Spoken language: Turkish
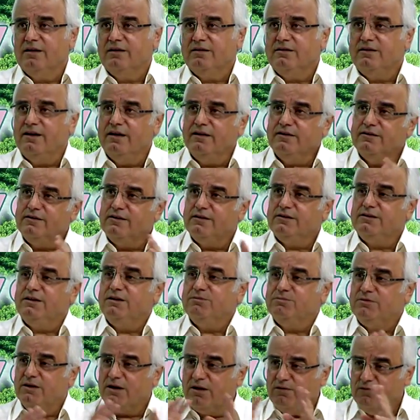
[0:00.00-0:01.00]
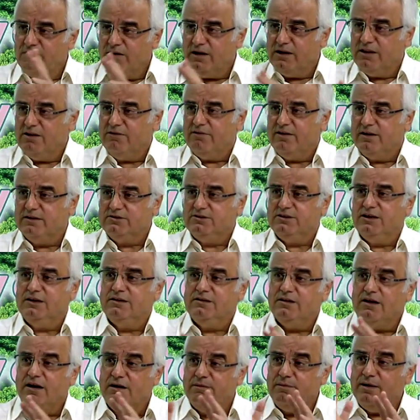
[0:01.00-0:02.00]
tenkit ettiğim taraflar da var
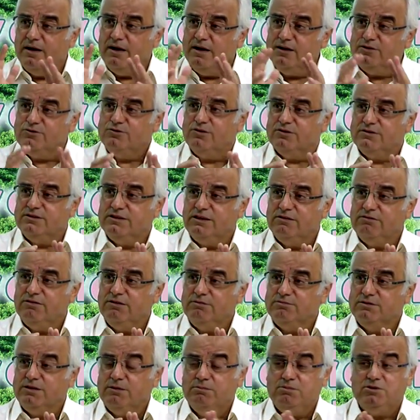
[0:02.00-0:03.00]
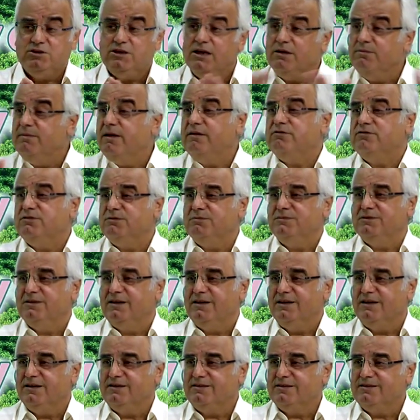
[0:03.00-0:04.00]
şeyde ama en çok sevdiğim şey bir şey mevsiminde
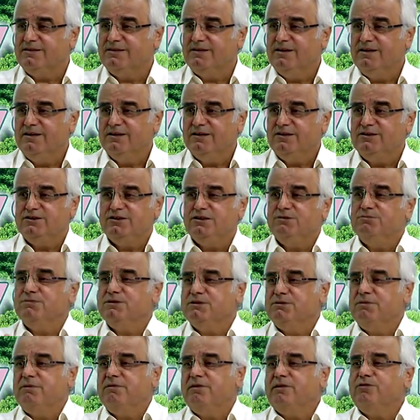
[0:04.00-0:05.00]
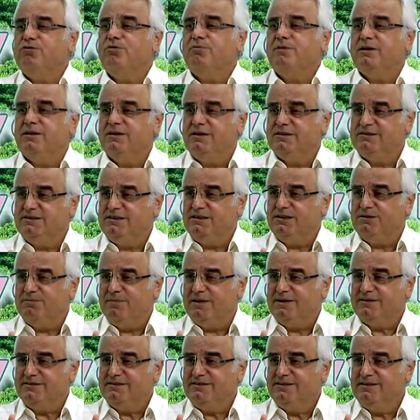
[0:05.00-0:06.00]
yedir. Kışın bizim eve domates
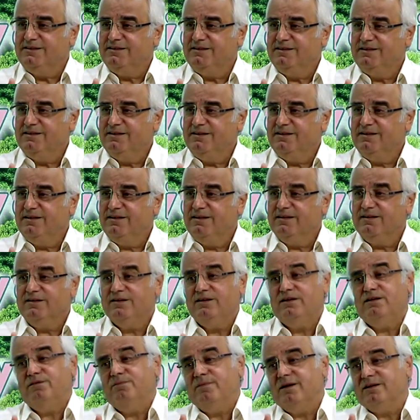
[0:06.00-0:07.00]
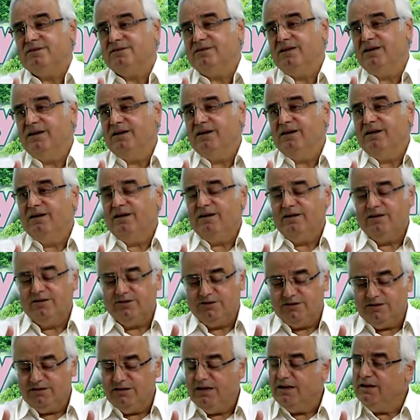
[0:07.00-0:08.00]
girmez. Ha ne güzel. Girmez.
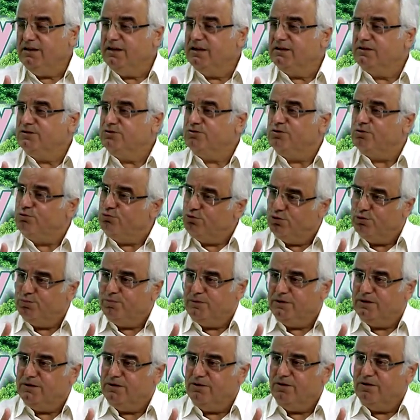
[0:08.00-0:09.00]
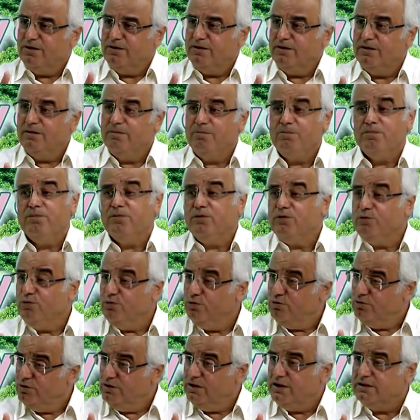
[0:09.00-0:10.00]
Kışın ne yetişiyor? Turp giriyor.
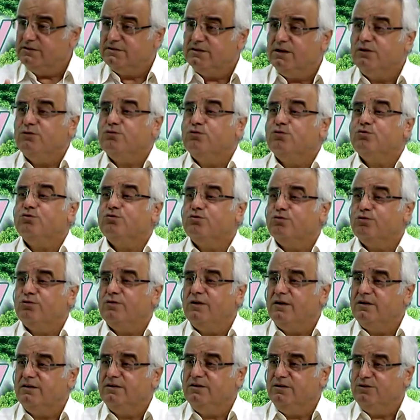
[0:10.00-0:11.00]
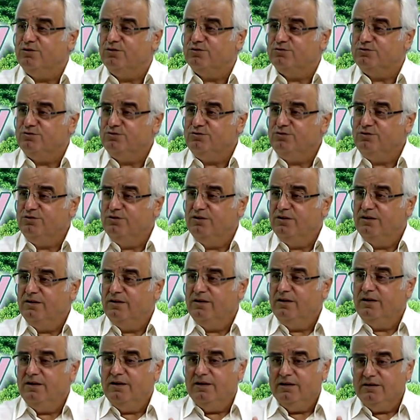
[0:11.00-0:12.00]
Gün yazdan kuruttuklarını yiyorsun.
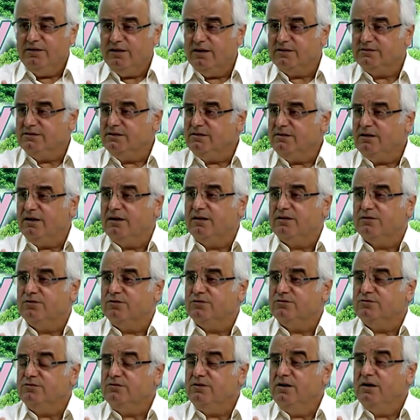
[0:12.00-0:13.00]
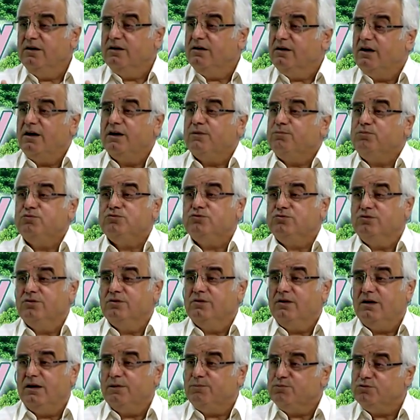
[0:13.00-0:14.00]
Yazın kalkıyorsun. Karpuz,
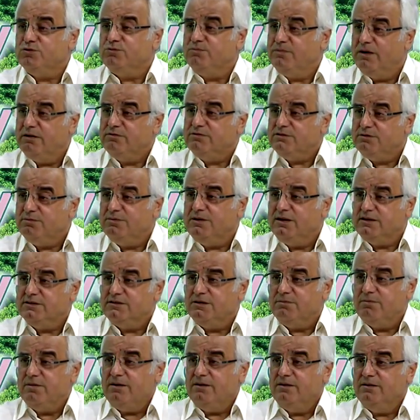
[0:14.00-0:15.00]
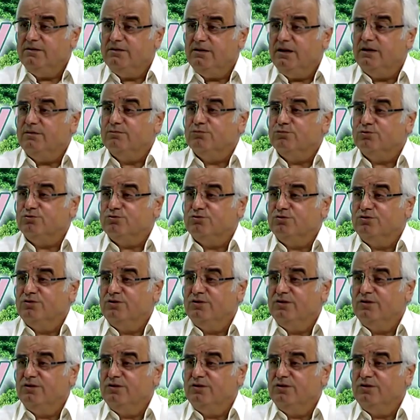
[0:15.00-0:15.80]
karpuzun mevsimi ne zaman? Temmuz.